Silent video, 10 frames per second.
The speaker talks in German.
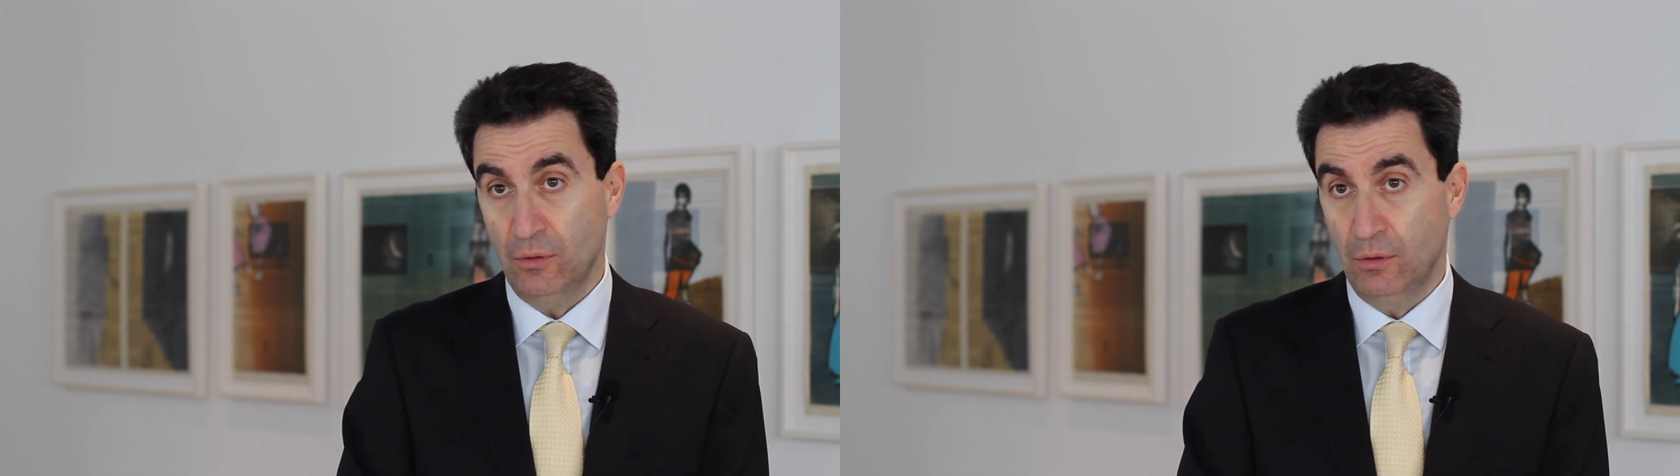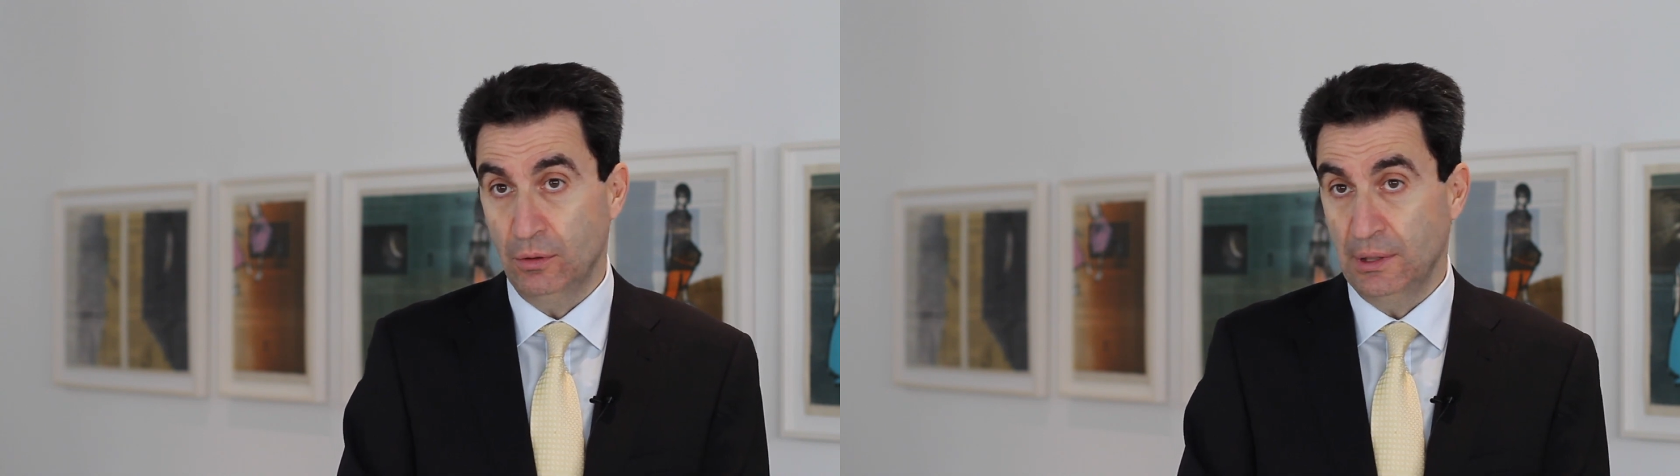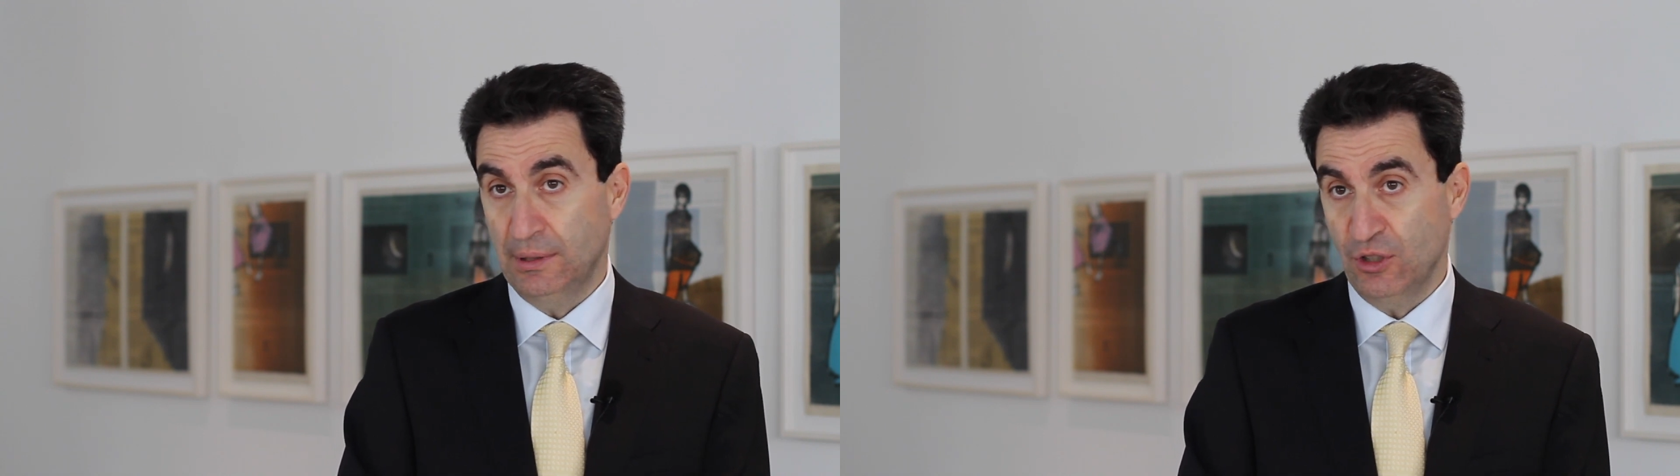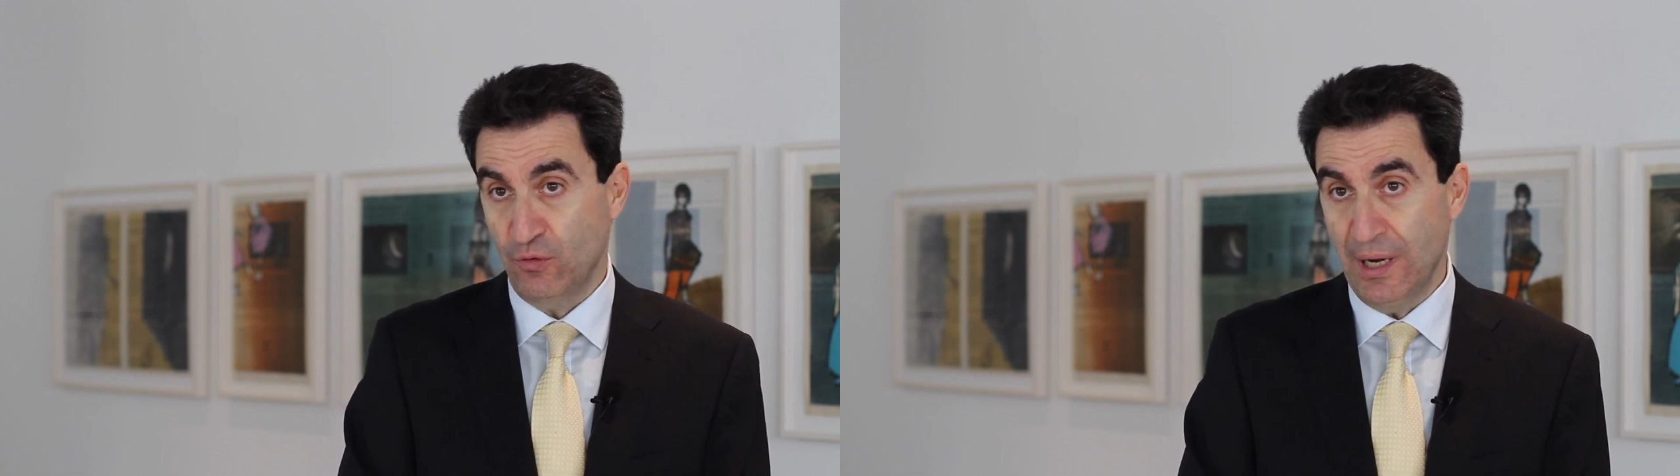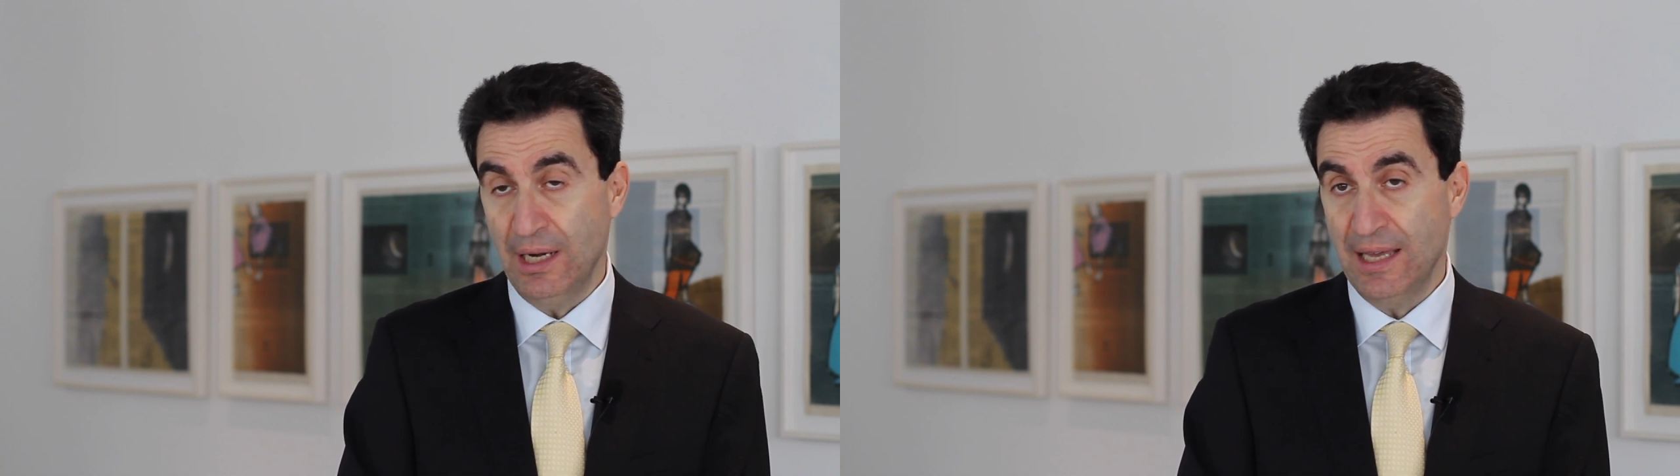oder die
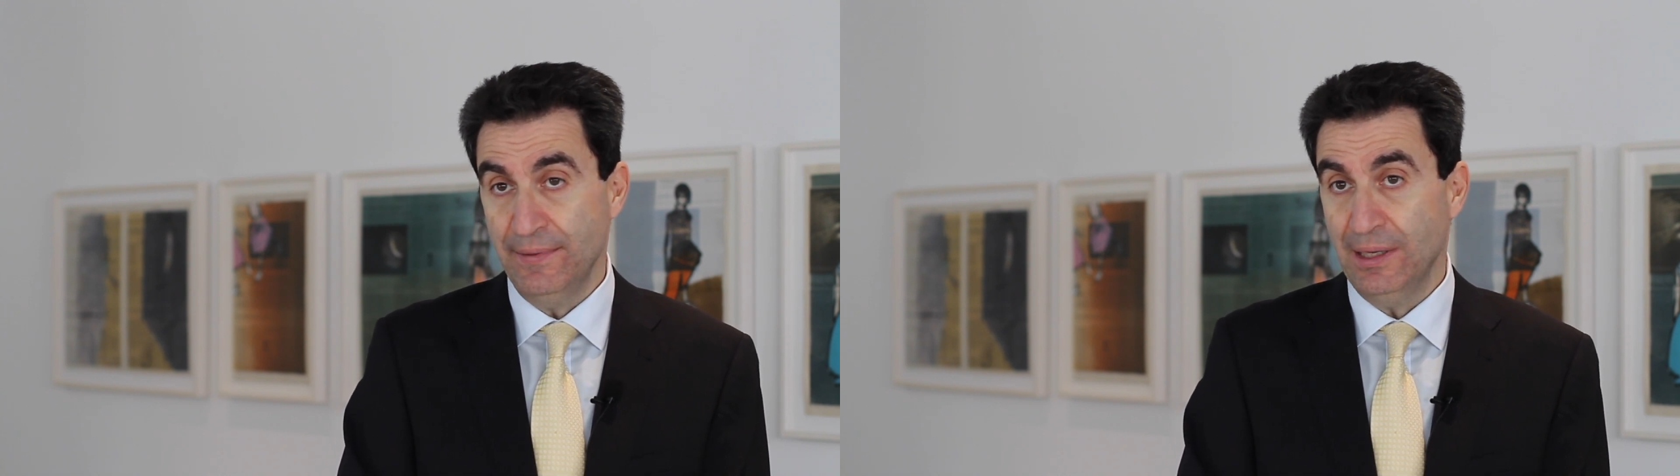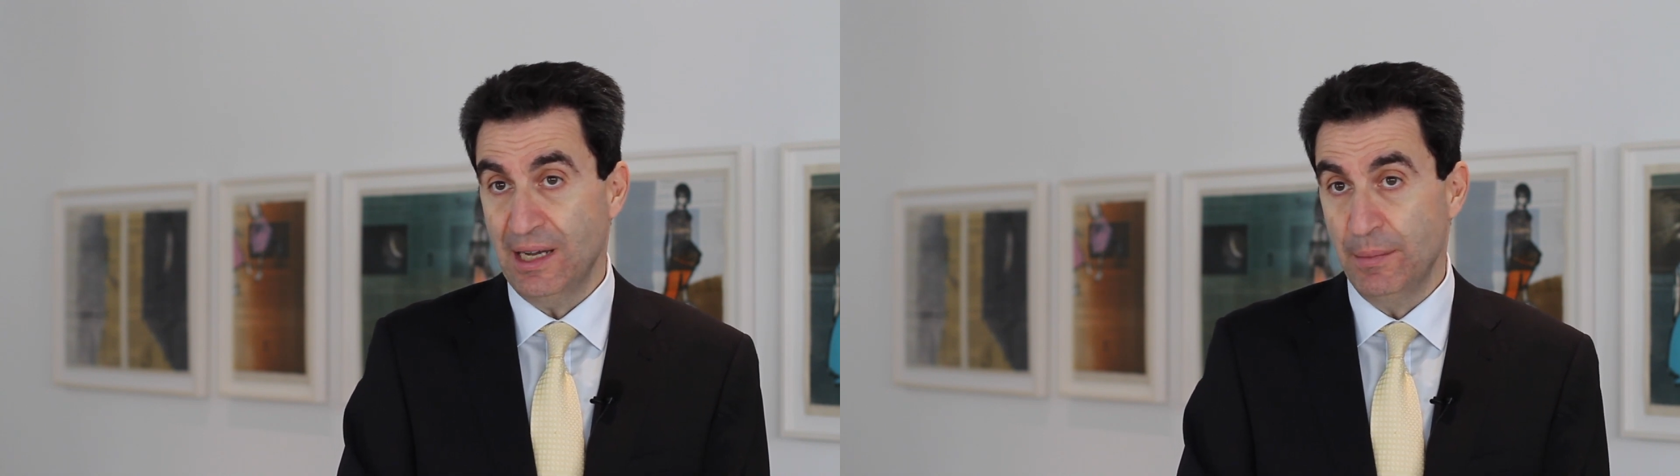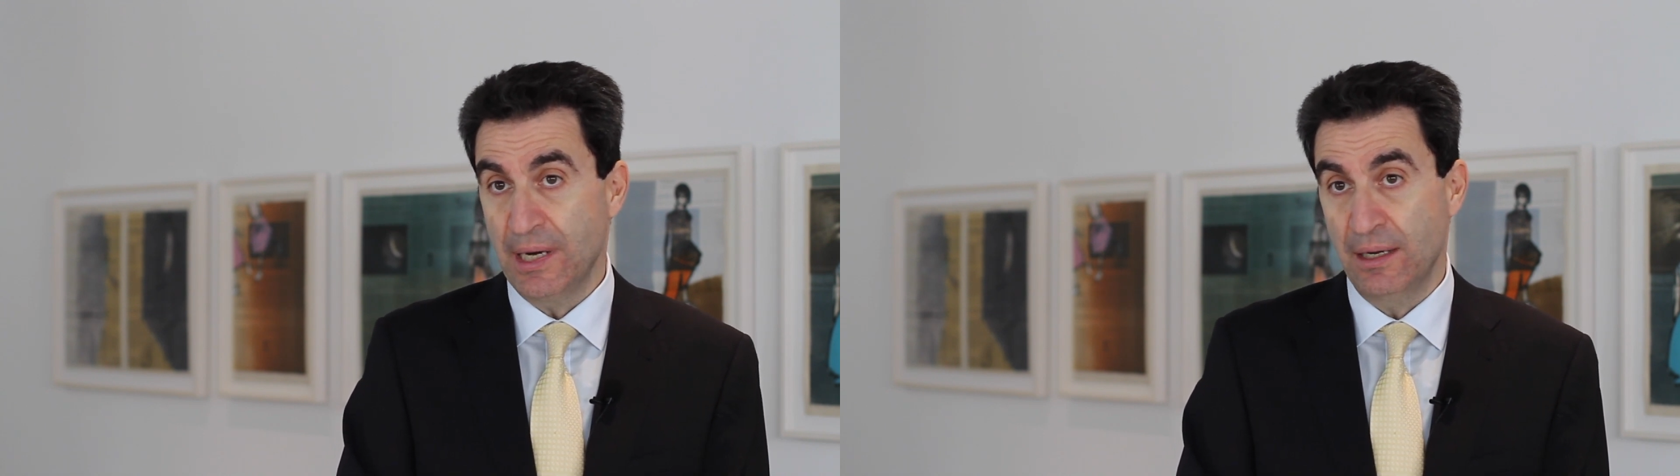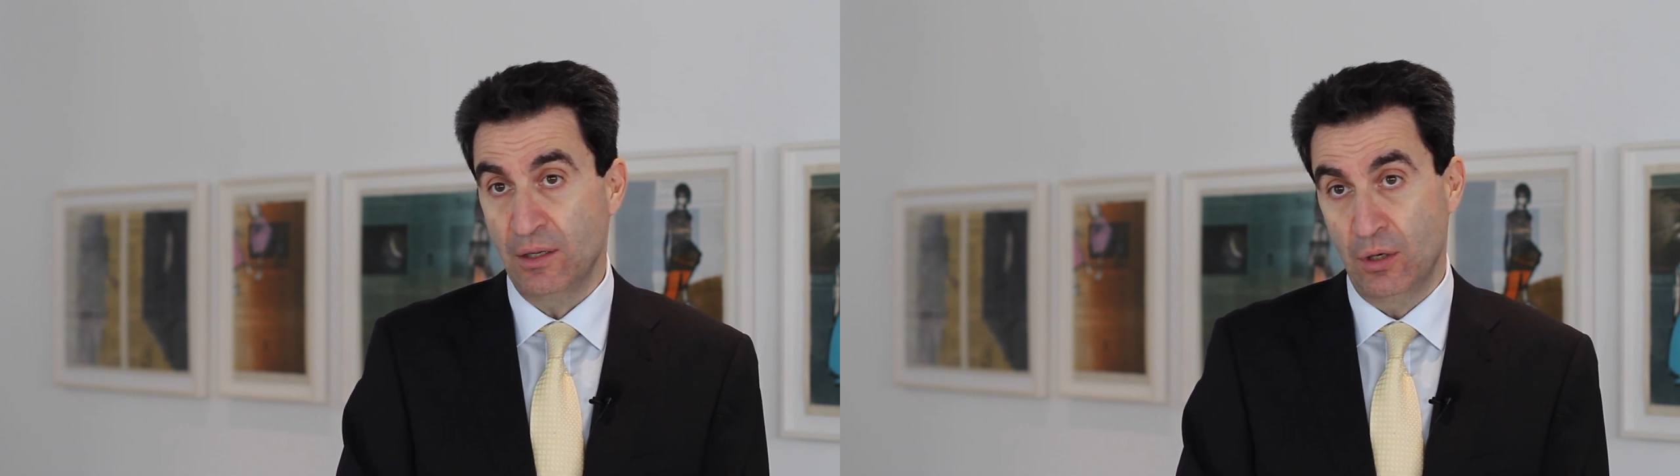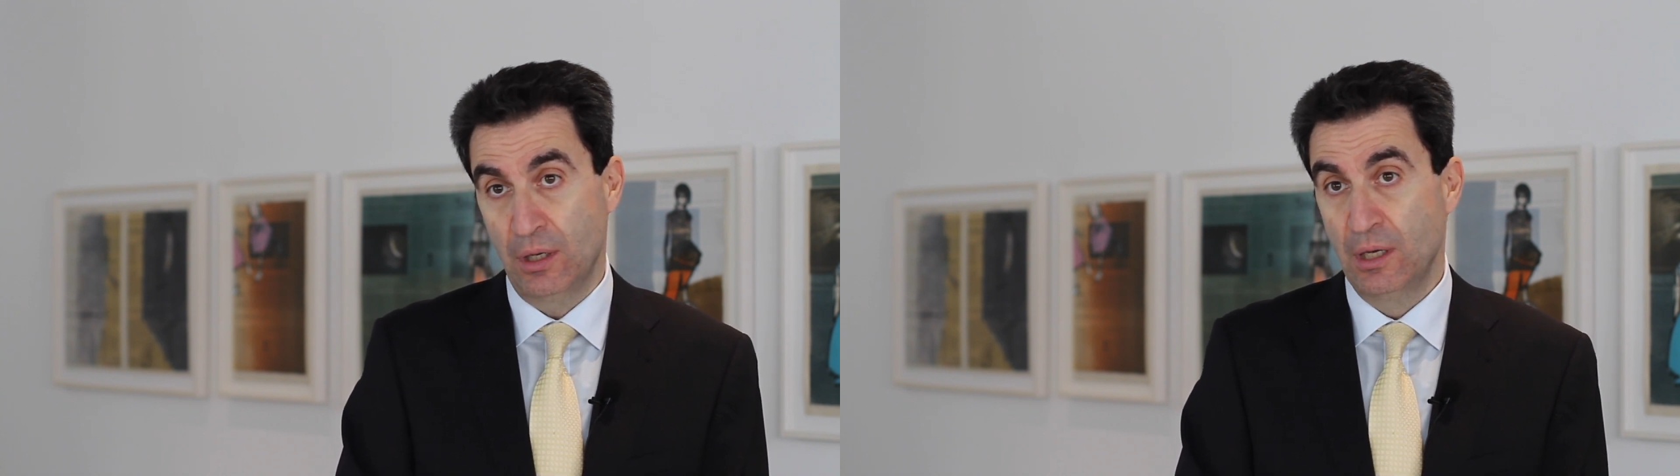Schwellenländer haben einen